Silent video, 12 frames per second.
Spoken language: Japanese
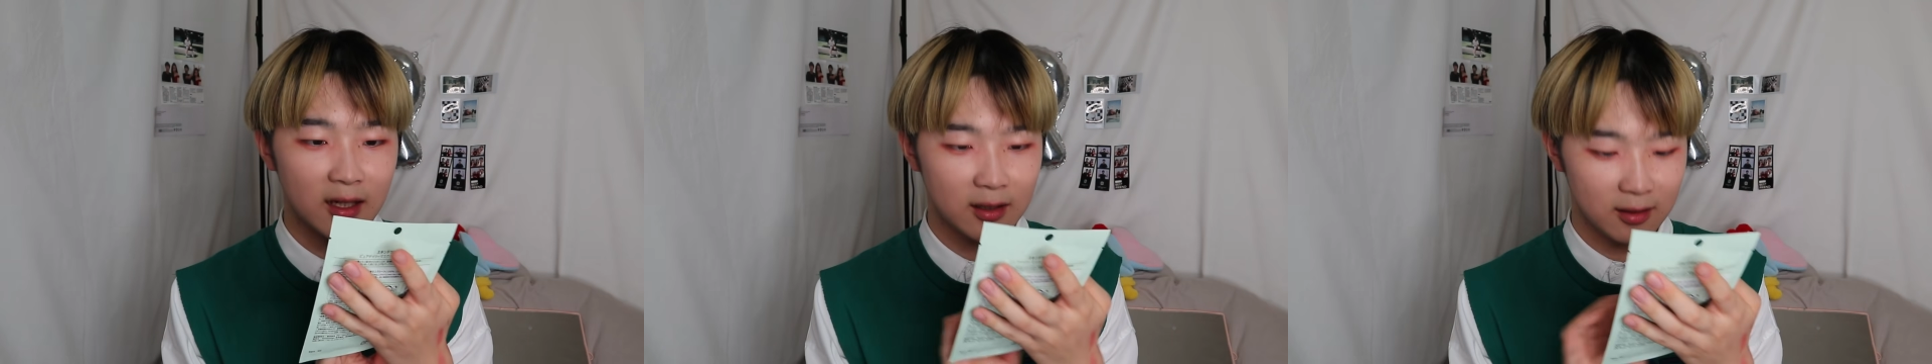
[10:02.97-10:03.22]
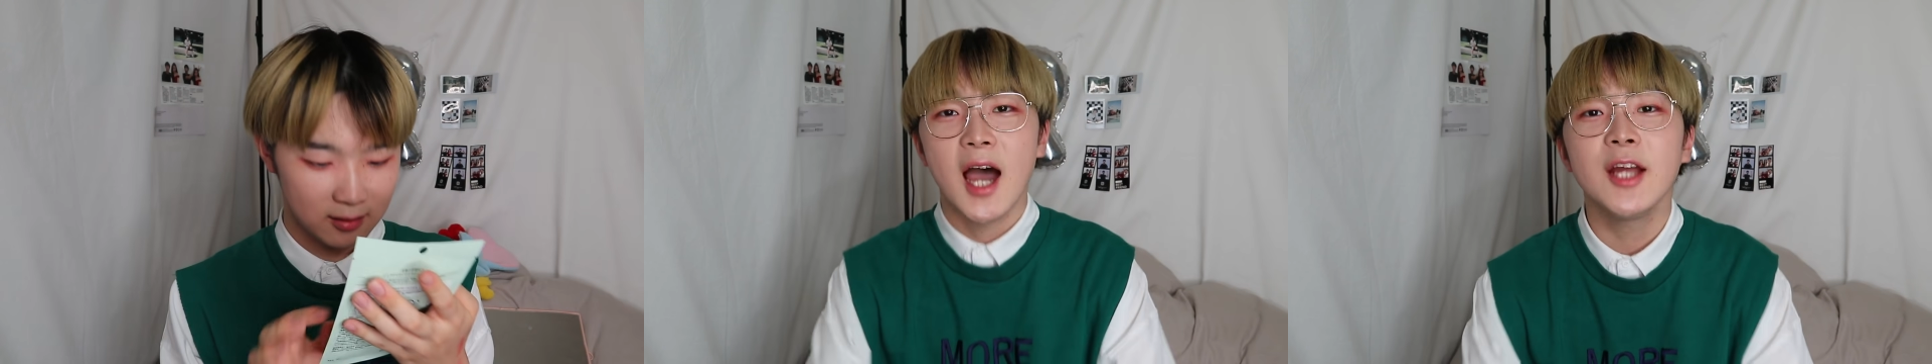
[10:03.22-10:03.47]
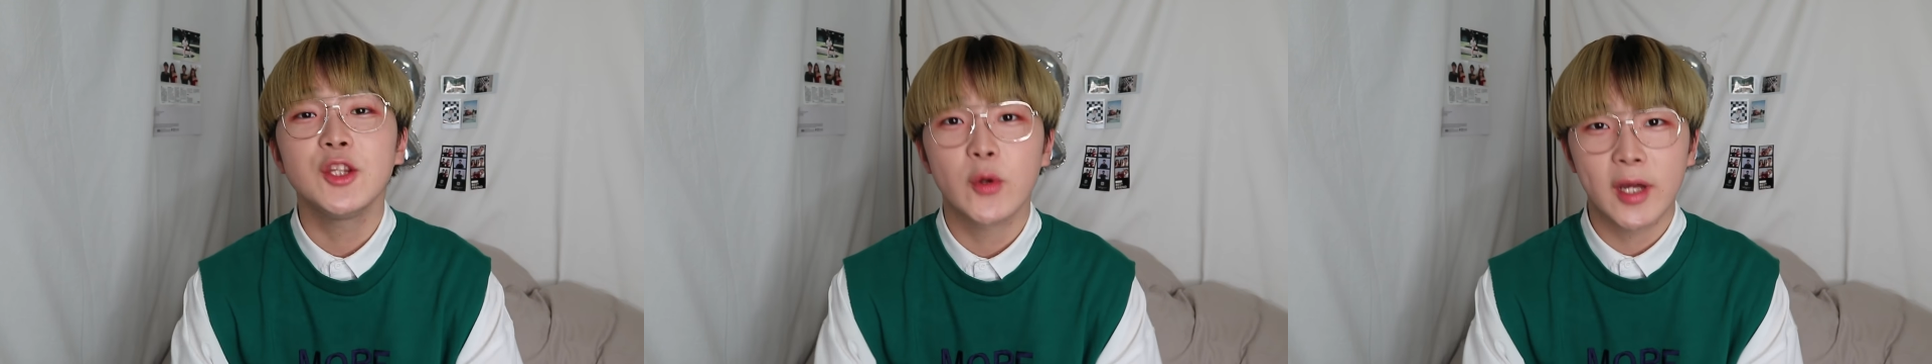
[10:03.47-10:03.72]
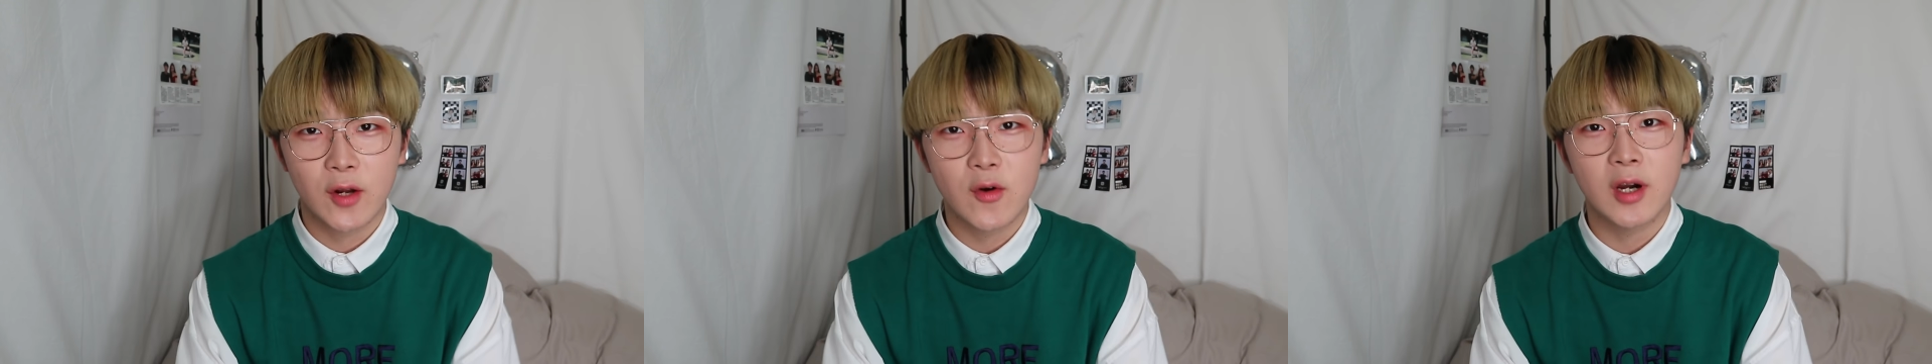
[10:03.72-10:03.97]
イ。はい、というわ
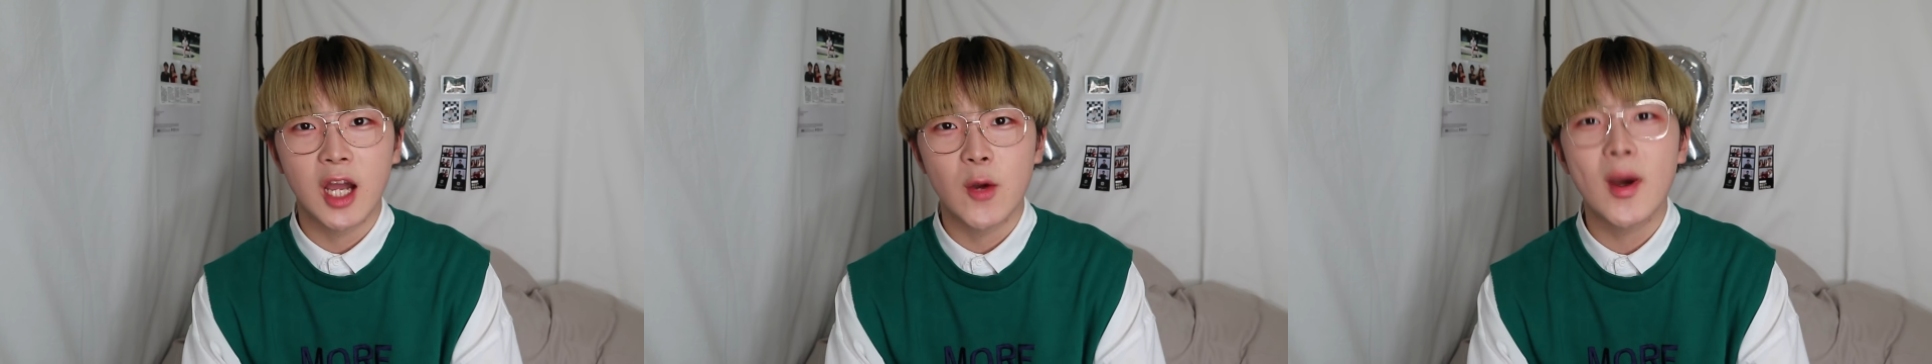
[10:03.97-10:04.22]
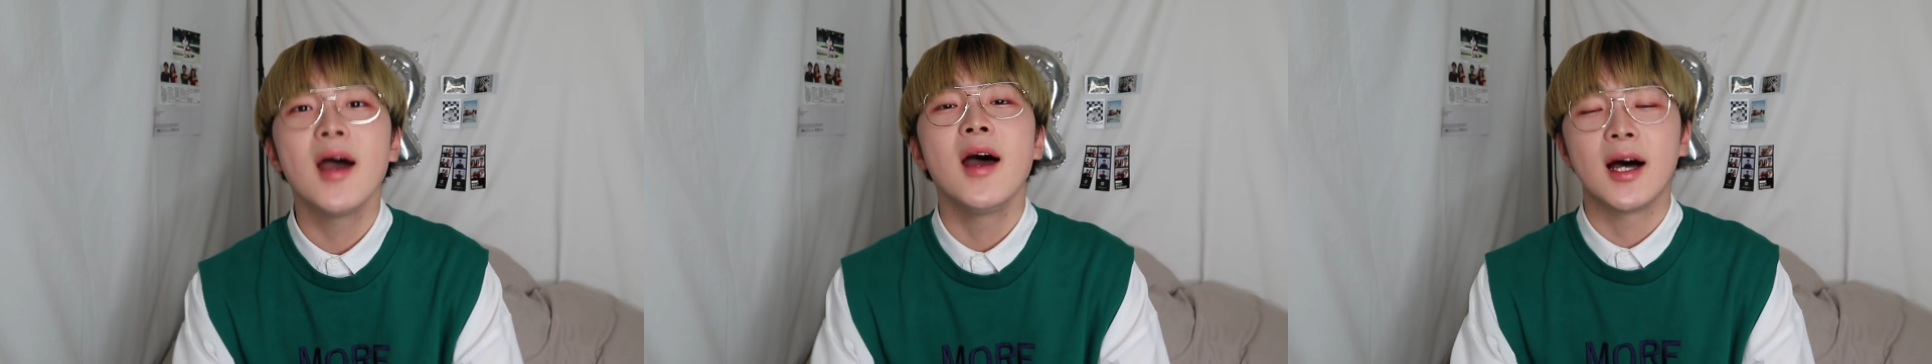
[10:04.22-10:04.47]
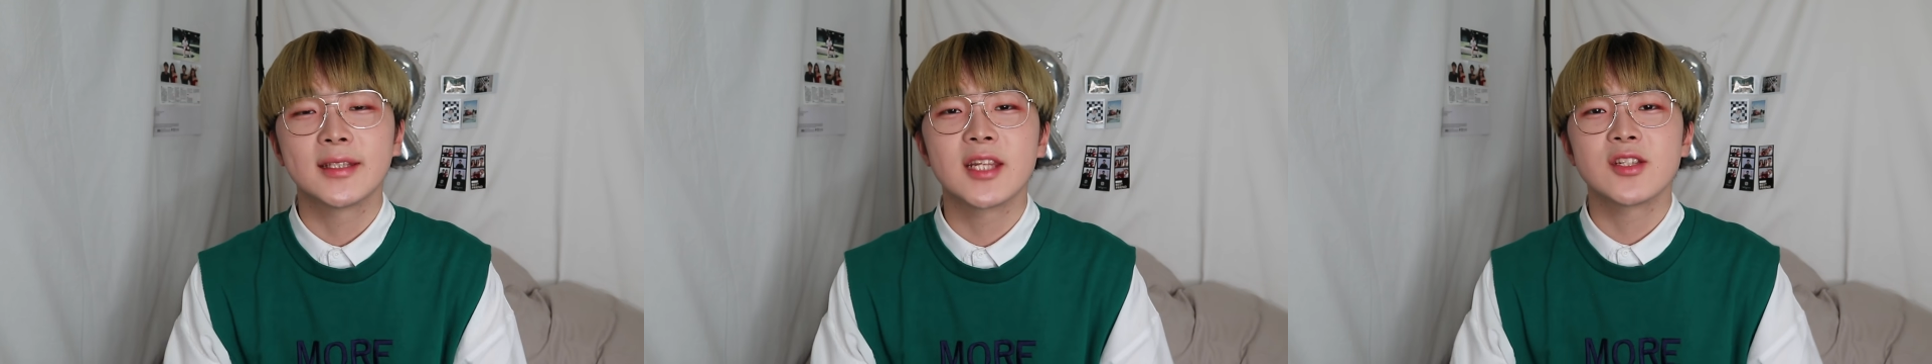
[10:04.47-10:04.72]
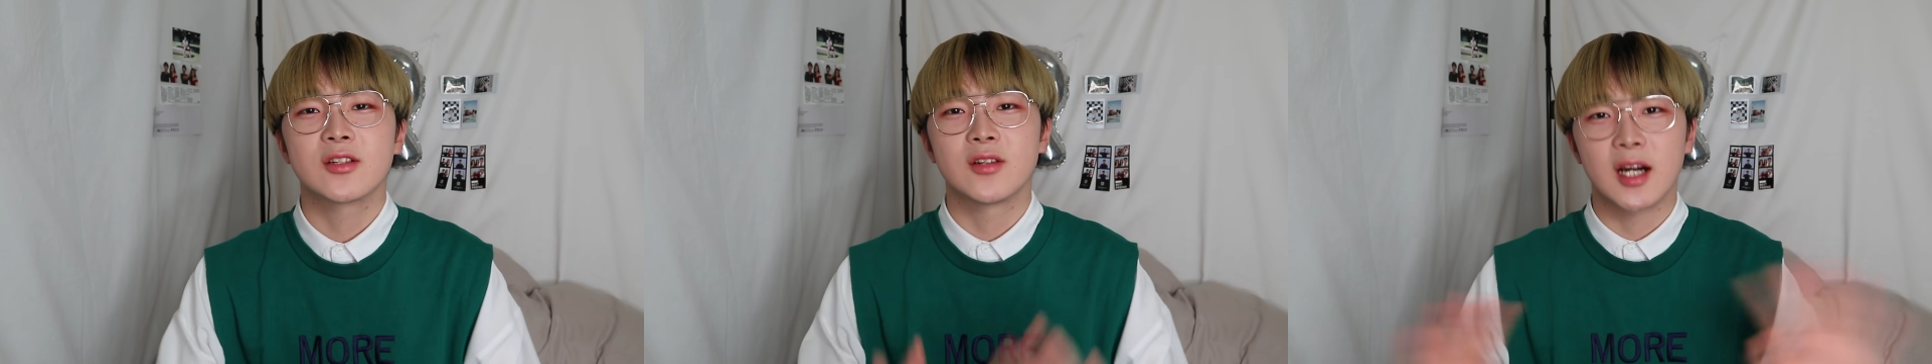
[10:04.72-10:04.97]
けで今回は新
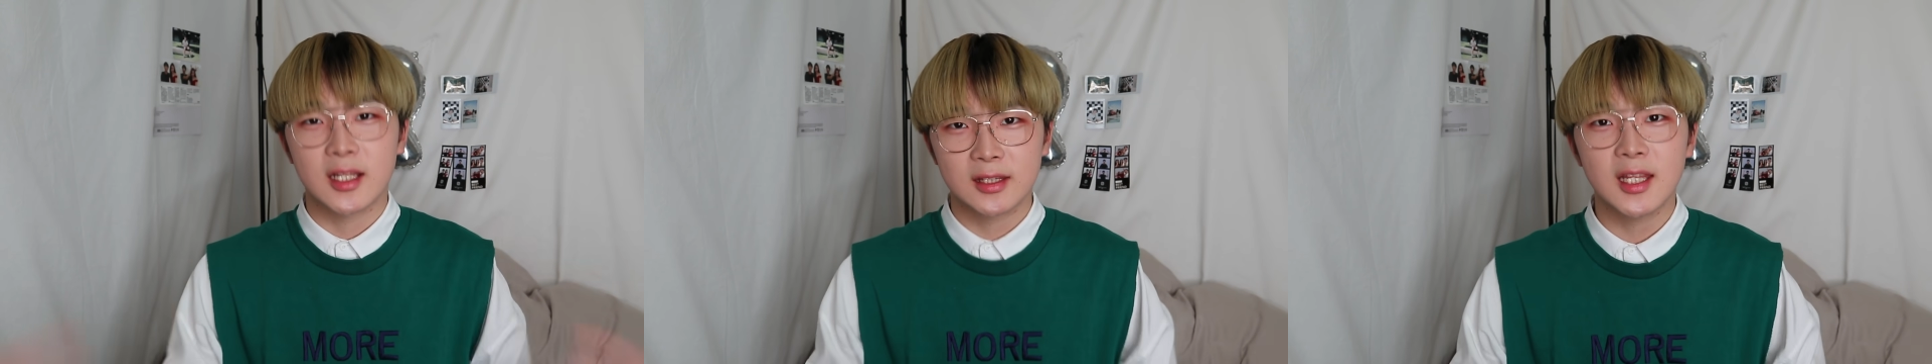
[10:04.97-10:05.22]
しく買っ